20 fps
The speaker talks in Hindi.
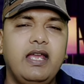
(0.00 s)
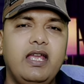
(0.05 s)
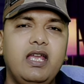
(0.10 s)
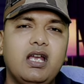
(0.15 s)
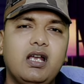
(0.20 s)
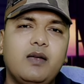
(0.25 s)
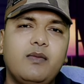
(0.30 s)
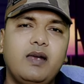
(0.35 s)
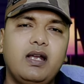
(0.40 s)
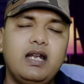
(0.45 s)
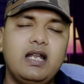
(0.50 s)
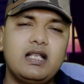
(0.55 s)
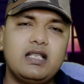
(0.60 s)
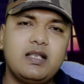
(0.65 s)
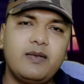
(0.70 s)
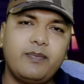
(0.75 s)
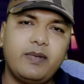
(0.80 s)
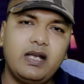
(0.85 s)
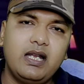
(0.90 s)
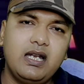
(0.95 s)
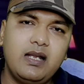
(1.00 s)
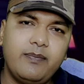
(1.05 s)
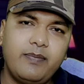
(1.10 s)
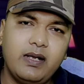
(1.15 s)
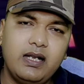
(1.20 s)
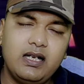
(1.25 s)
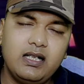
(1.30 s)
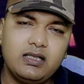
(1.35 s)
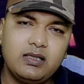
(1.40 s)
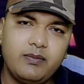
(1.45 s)
एक महीना से पहले
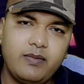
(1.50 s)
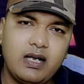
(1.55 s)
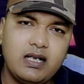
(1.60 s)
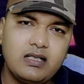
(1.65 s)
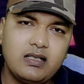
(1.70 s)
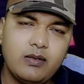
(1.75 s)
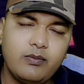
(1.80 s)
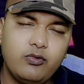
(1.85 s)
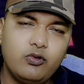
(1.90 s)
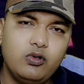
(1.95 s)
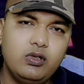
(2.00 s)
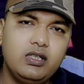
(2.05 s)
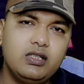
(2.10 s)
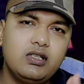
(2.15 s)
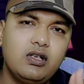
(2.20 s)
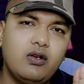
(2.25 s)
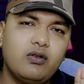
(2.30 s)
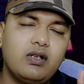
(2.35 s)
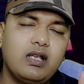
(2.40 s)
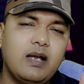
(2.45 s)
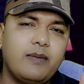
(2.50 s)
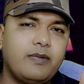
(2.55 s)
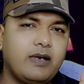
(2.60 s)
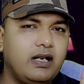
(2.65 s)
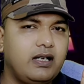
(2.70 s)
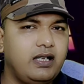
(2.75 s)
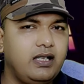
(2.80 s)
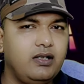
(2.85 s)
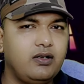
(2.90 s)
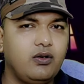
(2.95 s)
पहले तो भाई साहब भूल ही जाओ कि आपका
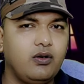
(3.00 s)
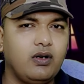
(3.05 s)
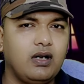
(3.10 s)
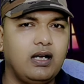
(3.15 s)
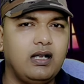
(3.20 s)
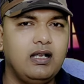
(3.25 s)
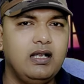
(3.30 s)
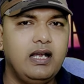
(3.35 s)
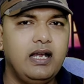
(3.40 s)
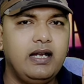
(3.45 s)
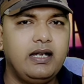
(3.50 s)
ठीक होगा